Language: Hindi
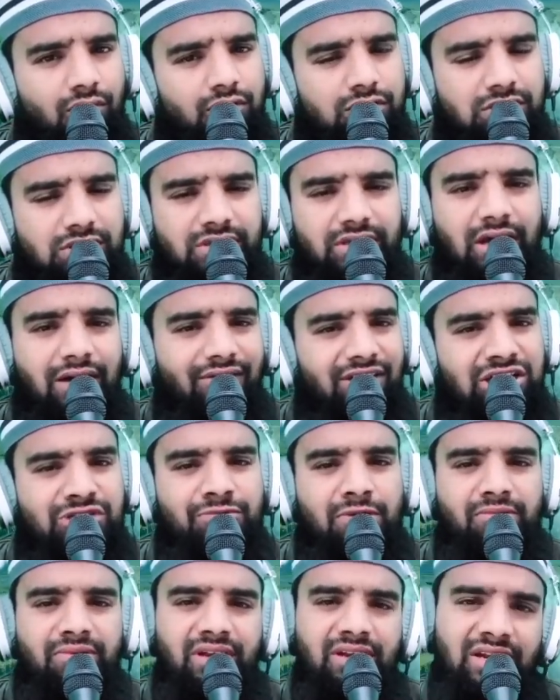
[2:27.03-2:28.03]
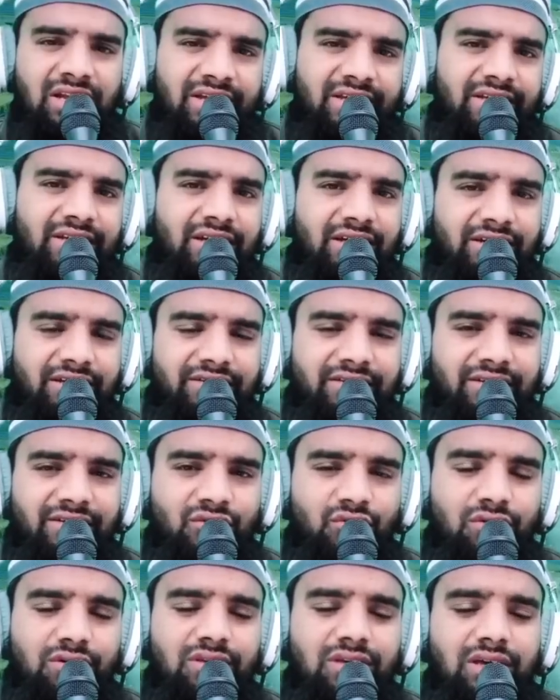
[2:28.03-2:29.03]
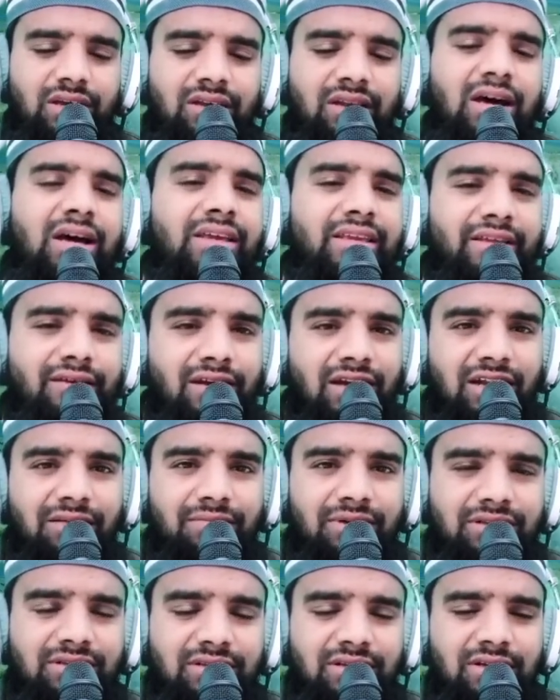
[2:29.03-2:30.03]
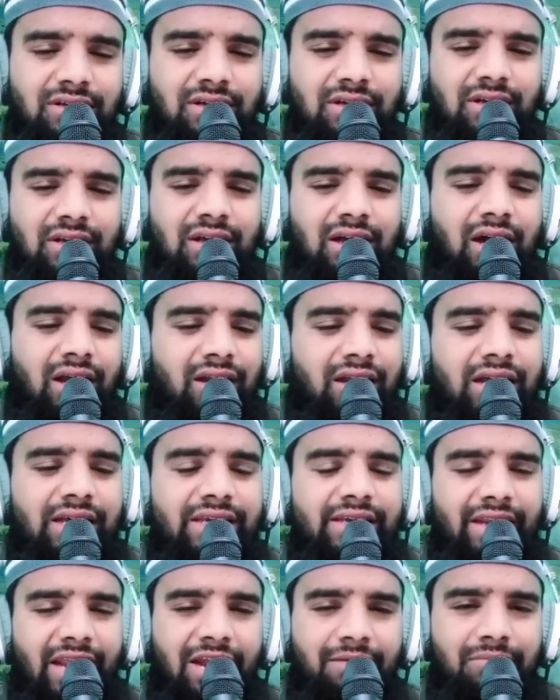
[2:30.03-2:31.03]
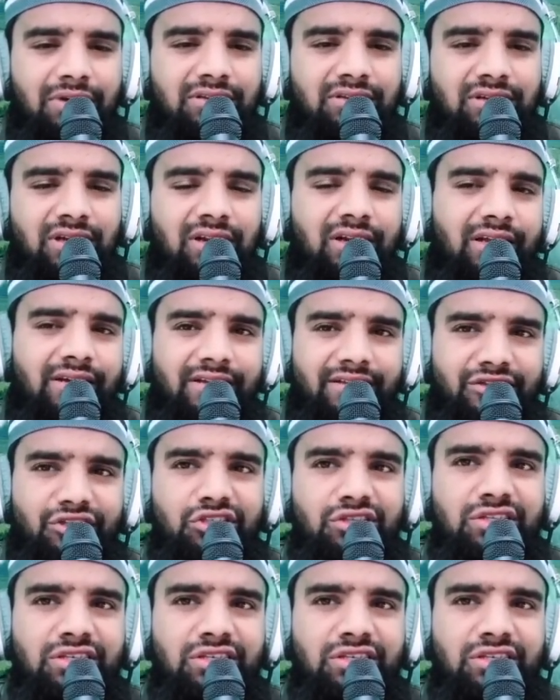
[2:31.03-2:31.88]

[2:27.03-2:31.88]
उसकी आवाज़ पर भी अल्लाह की लानत है क्योंकि अल्लाह की नामत अल्लाह की रहमत अल्लाह ने दी